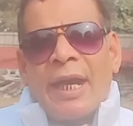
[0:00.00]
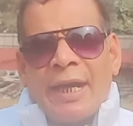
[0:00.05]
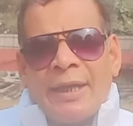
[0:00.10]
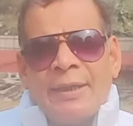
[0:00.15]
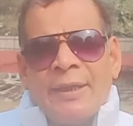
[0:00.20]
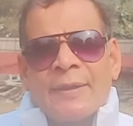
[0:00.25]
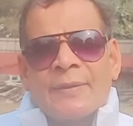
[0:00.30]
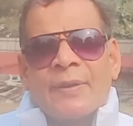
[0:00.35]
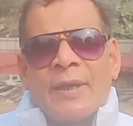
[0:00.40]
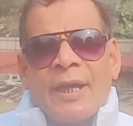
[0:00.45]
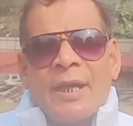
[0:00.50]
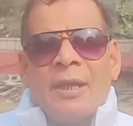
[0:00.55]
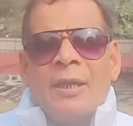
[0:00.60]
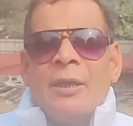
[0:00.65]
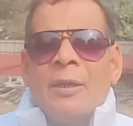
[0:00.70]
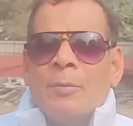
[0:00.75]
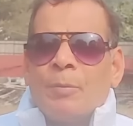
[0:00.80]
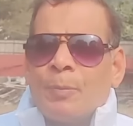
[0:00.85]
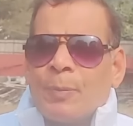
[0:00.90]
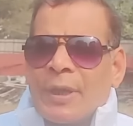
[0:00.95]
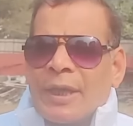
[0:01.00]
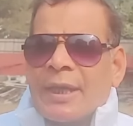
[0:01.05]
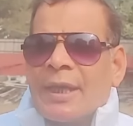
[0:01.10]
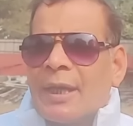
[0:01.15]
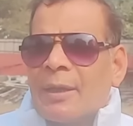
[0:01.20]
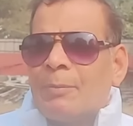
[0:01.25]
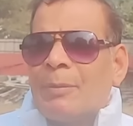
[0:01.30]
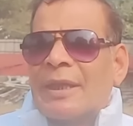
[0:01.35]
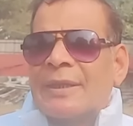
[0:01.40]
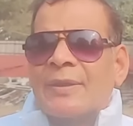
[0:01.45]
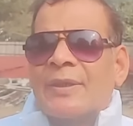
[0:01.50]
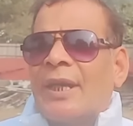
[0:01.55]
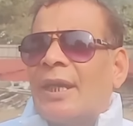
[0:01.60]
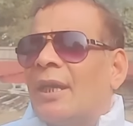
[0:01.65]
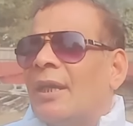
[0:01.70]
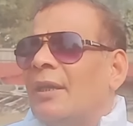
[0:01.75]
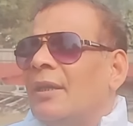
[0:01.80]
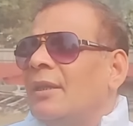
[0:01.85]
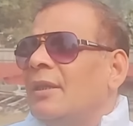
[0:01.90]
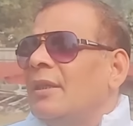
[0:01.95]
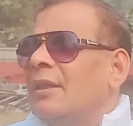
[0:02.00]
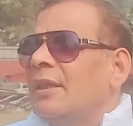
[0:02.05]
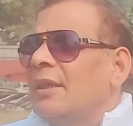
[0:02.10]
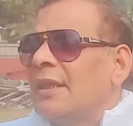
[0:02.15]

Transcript: कोई राजनेता प्रखर वक्ता